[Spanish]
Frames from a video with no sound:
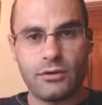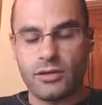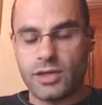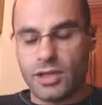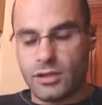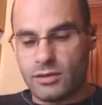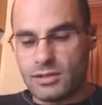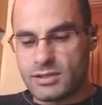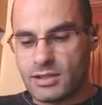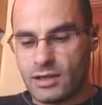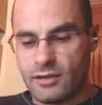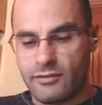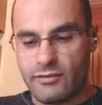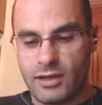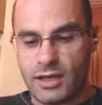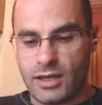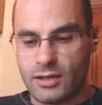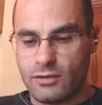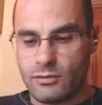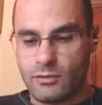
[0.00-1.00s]
ya no es tan
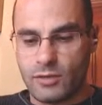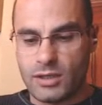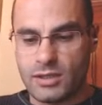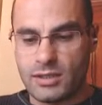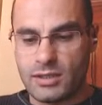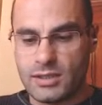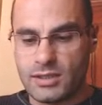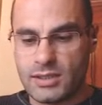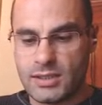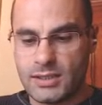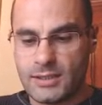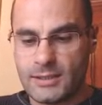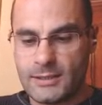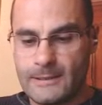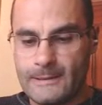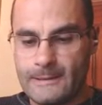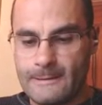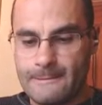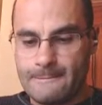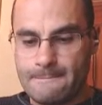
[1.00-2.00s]
eficaz como antes
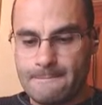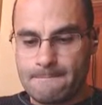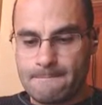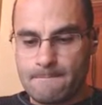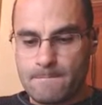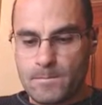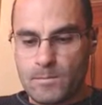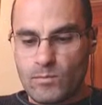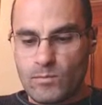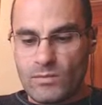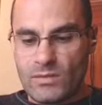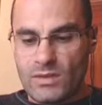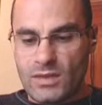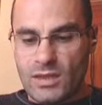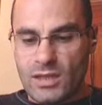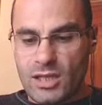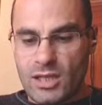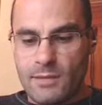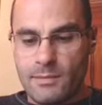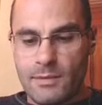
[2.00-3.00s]

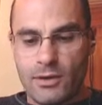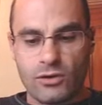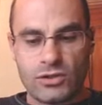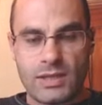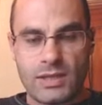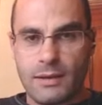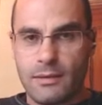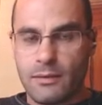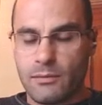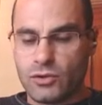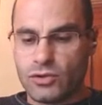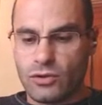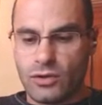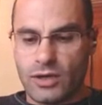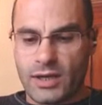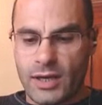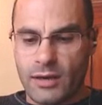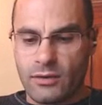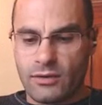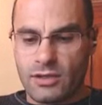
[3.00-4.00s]
y me costaba mucho
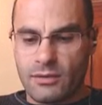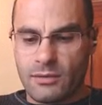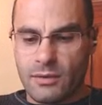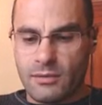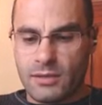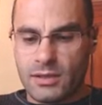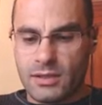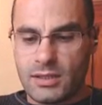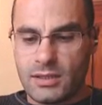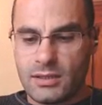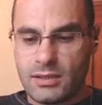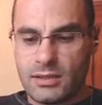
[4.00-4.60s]
ganar últimamente.